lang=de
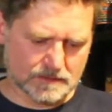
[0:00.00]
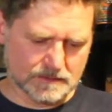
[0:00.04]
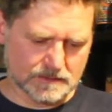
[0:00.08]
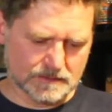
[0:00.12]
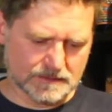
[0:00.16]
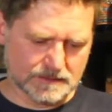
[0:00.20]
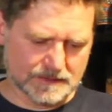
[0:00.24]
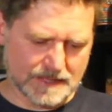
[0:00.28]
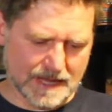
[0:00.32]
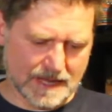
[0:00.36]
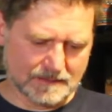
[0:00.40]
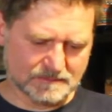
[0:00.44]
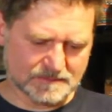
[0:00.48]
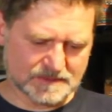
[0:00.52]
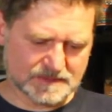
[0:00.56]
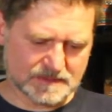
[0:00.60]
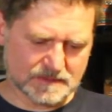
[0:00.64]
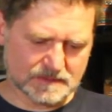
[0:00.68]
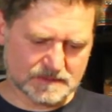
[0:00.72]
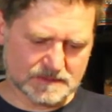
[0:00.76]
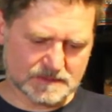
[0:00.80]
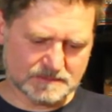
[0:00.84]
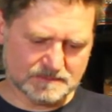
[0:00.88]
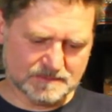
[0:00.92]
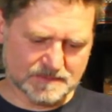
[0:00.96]
namens
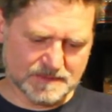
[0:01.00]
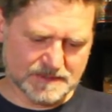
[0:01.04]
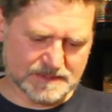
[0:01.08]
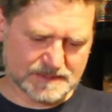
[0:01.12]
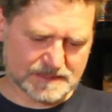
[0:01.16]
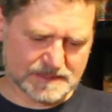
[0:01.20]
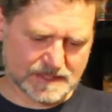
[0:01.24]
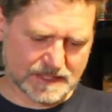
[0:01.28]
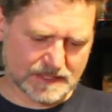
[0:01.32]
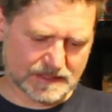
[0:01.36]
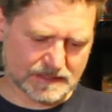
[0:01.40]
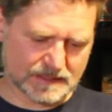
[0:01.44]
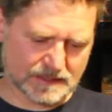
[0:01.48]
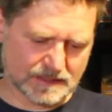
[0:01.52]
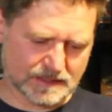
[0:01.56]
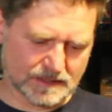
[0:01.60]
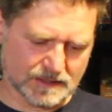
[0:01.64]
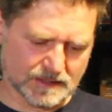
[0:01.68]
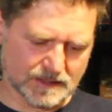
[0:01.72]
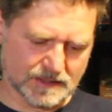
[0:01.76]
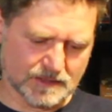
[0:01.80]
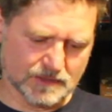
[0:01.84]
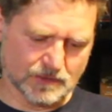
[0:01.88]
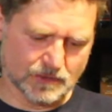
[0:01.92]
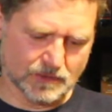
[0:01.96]
Speyside
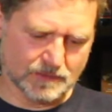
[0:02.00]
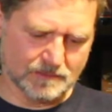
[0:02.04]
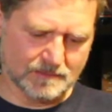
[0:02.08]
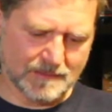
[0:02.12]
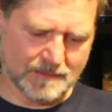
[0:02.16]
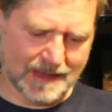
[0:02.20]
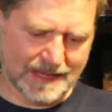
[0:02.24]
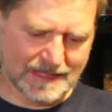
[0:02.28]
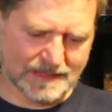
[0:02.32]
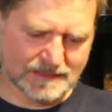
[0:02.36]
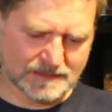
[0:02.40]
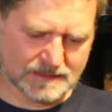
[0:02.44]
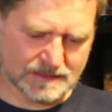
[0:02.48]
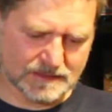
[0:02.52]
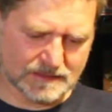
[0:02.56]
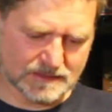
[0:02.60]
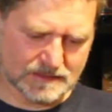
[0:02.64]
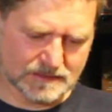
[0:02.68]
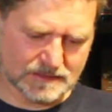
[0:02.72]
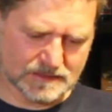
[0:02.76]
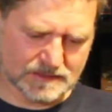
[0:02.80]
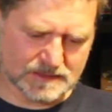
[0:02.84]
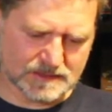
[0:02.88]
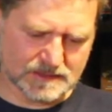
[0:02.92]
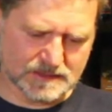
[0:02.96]
Region Malt,
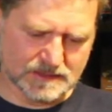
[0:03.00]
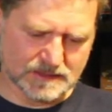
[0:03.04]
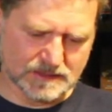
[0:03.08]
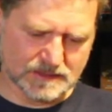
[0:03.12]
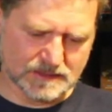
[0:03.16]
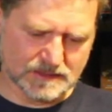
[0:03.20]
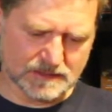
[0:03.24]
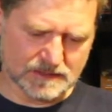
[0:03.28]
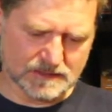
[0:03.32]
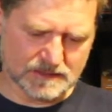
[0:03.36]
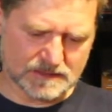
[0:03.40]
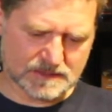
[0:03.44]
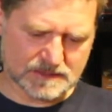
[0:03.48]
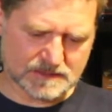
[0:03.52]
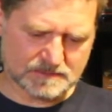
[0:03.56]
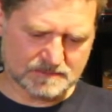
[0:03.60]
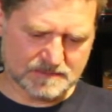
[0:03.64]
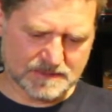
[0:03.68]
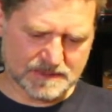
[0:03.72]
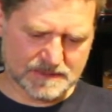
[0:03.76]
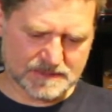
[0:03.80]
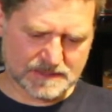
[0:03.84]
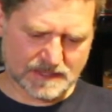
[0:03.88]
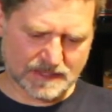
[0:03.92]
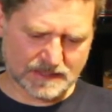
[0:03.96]
destilliert in
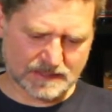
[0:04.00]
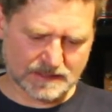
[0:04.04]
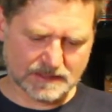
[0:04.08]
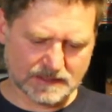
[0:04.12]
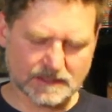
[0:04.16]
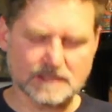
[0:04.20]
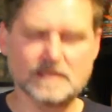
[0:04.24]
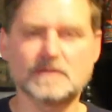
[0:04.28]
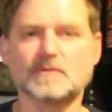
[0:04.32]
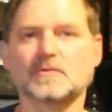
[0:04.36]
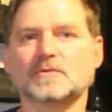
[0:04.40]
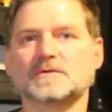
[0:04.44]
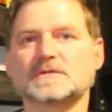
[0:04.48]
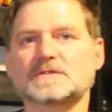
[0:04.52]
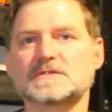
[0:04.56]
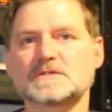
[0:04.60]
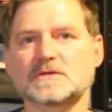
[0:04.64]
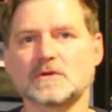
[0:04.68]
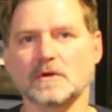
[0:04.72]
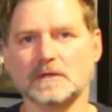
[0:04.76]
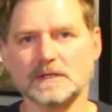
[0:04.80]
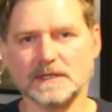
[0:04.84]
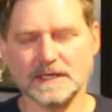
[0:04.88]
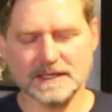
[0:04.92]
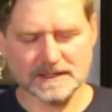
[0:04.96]
Speyside Region
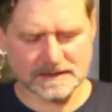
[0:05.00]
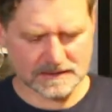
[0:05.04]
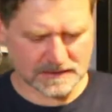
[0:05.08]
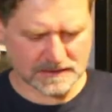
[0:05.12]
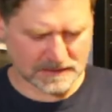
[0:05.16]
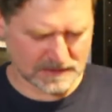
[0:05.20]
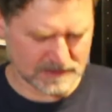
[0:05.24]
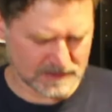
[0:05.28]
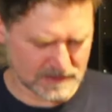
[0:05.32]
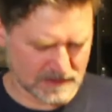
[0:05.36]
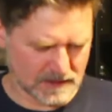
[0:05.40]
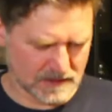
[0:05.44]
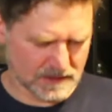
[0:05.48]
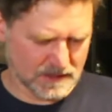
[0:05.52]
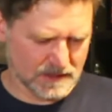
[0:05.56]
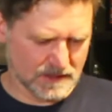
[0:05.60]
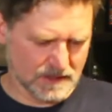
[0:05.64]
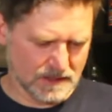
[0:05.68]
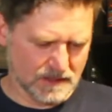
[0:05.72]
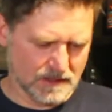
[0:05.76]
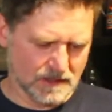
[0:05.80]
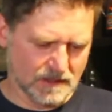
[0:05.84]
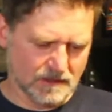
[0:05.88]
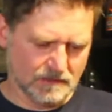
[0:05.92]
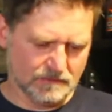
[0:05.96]
Scotland
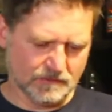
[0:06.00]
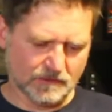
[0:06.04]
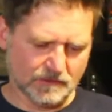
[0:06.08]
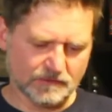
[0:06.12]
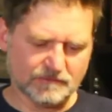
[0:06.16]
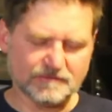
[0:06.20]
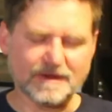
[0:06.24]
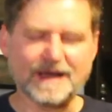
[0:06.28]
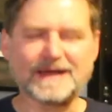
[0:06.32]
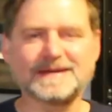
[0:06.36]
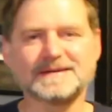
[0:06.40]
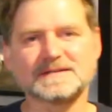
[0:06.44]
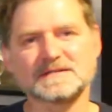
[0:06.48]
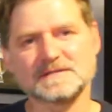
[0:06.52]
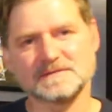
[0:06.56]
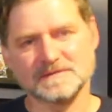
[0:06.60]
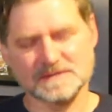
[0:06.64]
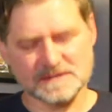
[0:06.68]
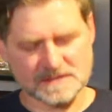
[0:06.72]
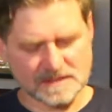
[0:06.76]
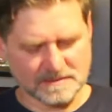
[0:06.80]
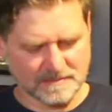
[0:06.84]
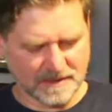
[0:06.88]
von Finest Whisky